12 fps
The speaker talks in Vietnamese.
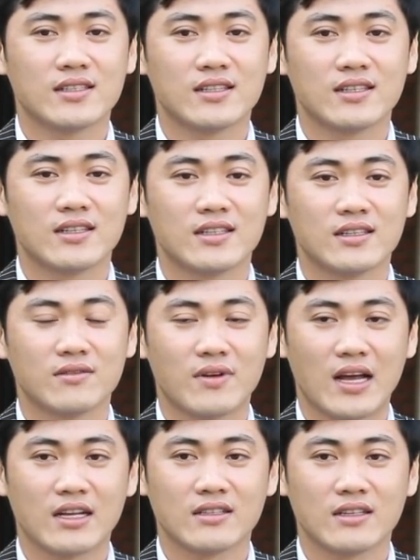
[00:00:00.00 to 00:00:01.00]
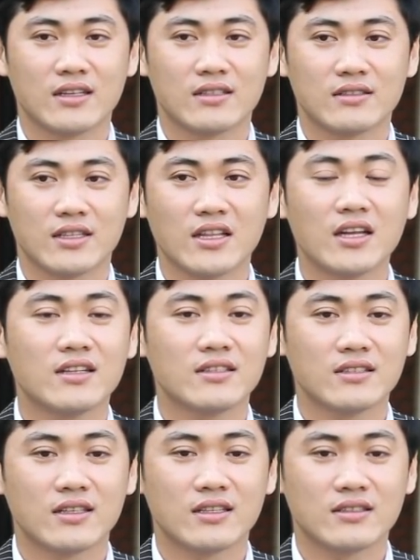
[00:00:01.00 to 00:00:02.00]
ờ, và giải thích
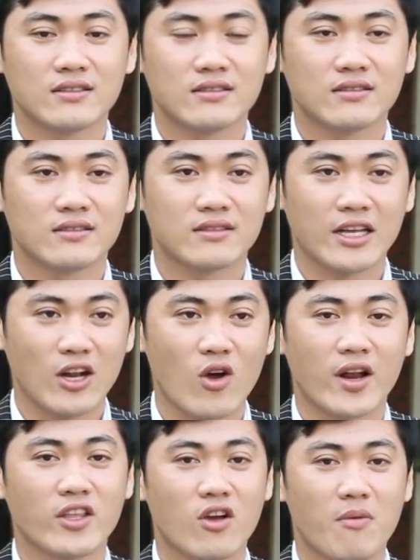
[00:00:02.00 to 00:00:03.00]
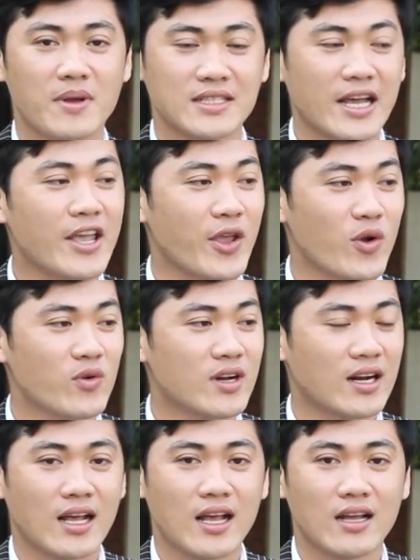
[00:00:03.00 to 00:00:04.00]
ờ, này nọ để cho bà xã hiểu
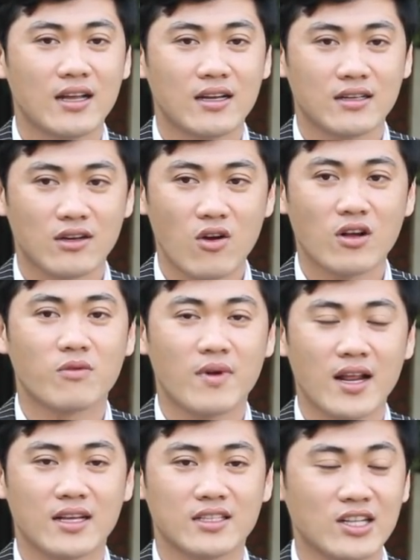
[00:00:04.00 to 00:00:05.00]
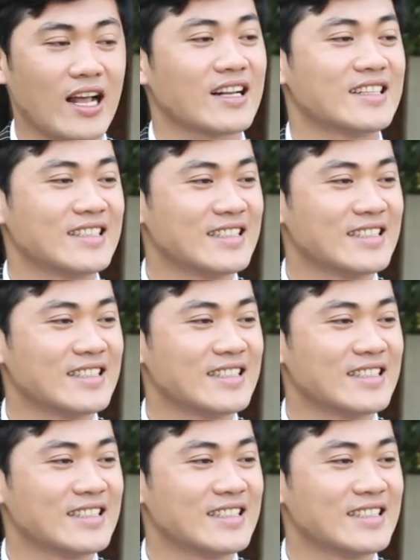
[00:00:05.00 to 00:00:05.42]
rằng là đó không phải là sự thật